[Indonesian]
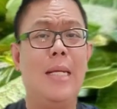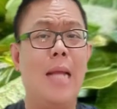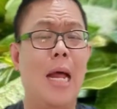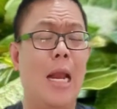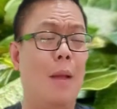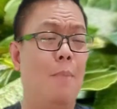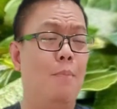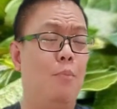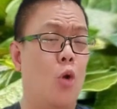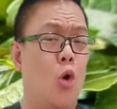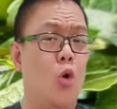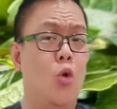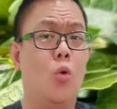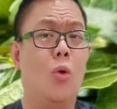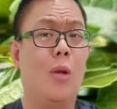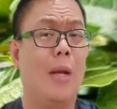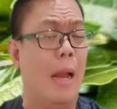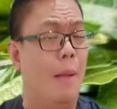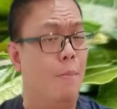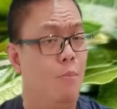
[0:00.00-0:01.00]
dalam
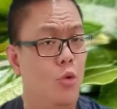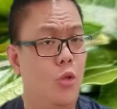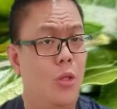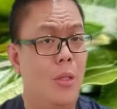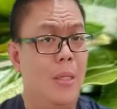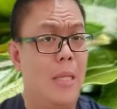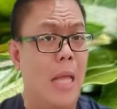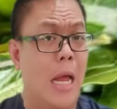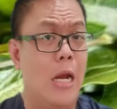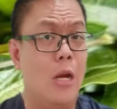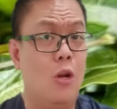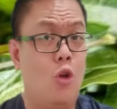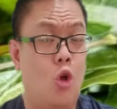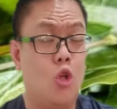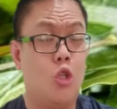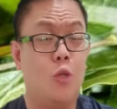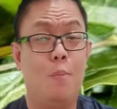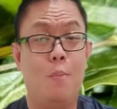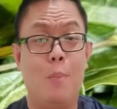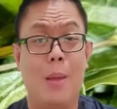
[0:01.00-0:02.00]
produk rambut dan
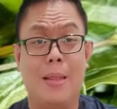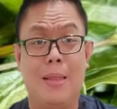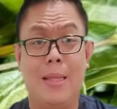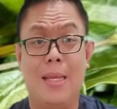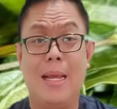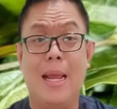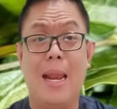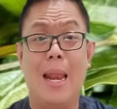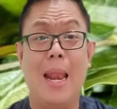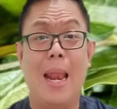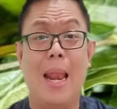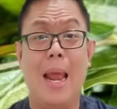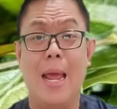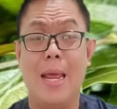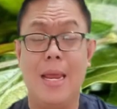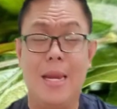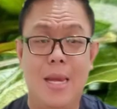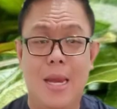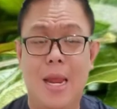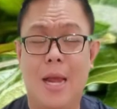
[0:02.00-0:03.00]
kosmetik
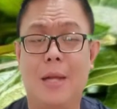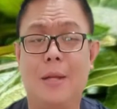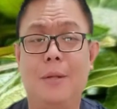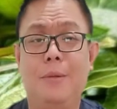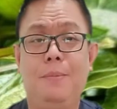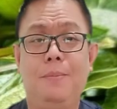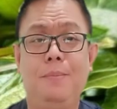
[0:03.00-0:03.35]
lainnya.